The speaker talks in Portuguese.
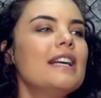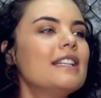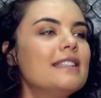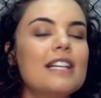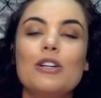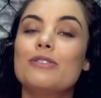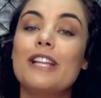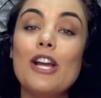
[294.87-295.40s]

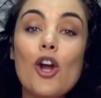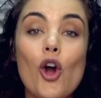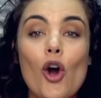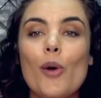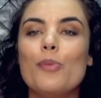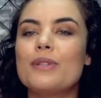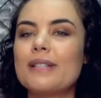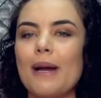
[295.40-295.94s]
Não tem
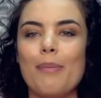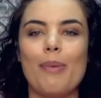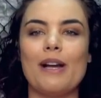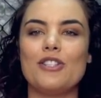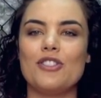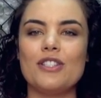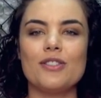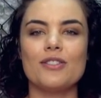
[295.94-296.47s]
como
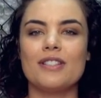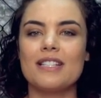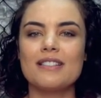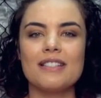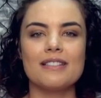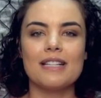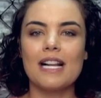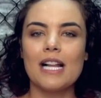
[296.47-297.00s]
escapar disso. Eu sei que
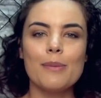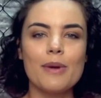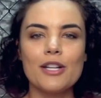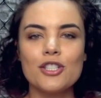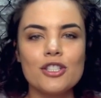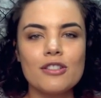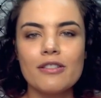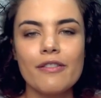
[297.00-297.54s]
vocês reclamam que a
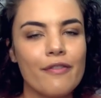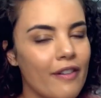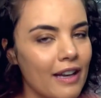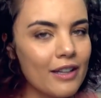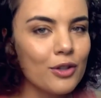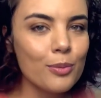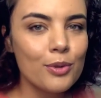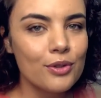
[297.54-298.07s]
gente fica
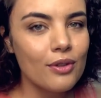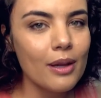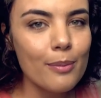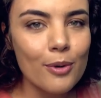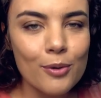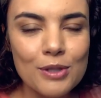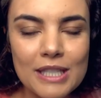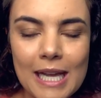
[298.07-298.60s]
falando muito do
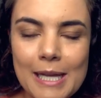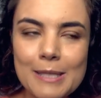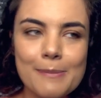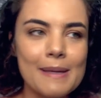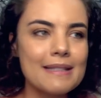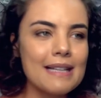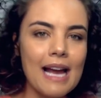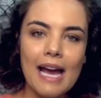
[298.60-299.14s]
LeBron James,
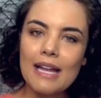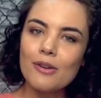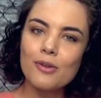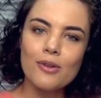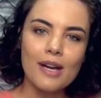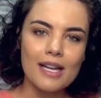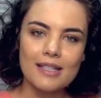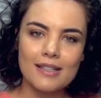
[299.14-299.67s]
mas cara, o
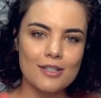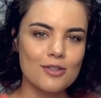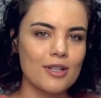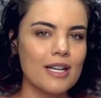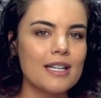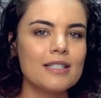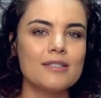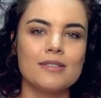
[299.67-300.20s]
que o cara tá
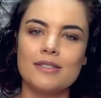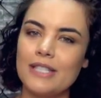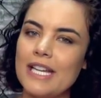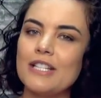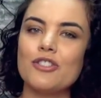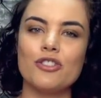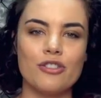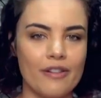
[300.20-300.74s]
jogando, gente,